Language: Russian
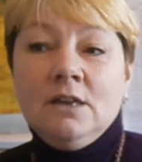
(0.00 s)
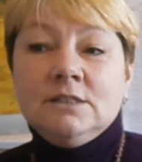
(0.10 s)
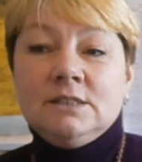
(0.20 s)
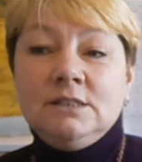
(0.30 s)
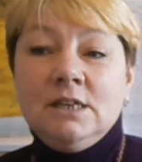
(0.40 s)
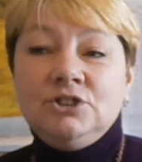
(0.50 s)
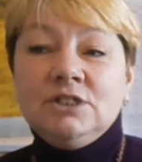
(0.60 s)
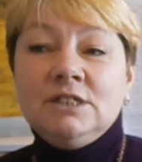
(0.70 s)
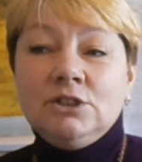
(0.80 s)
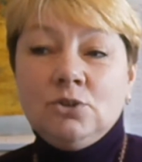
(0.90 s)
Задачи
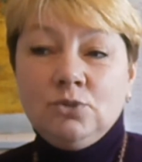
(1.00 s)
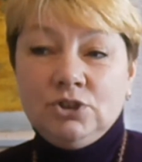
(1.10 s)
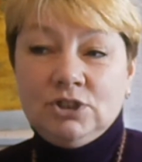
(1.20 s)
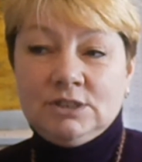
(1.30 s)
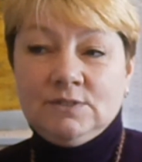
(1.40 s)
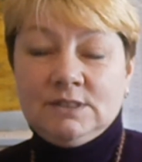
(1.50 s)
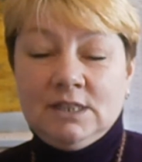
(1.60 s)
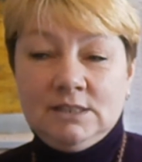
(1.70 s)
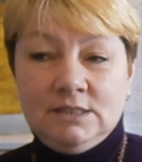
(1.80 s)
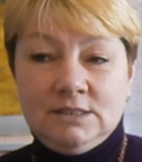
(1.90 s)
сотрудничества с
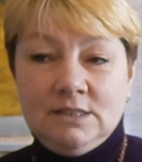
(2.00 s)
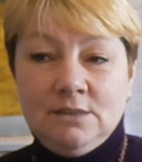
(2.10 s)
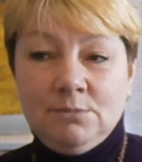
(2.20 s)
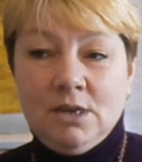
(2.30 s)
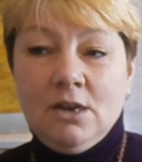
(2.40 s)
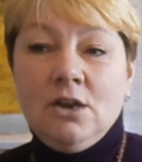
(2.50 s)
родителями –